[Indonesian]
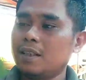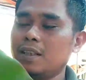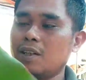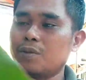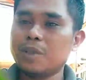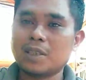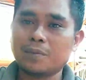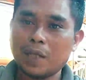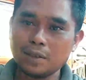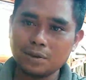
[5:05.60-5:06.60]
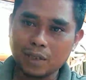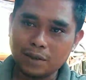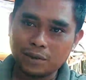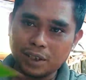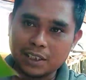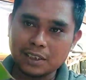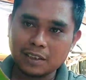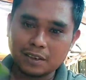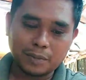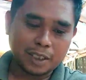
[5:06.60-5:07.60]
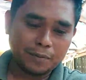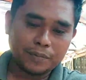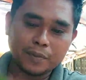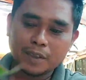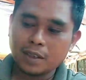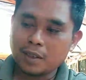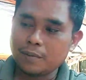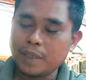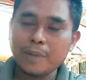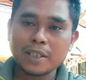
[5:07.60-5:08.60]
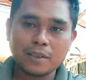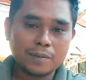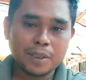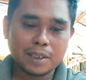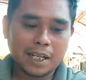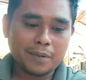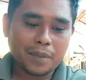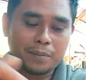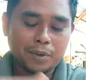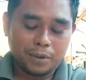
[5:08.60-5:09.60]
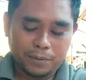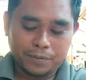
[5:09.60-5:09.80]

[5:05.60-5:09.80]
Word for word: ini daun pisang bagus juga untuk kelinci ya sobat bebas daun pisang apapun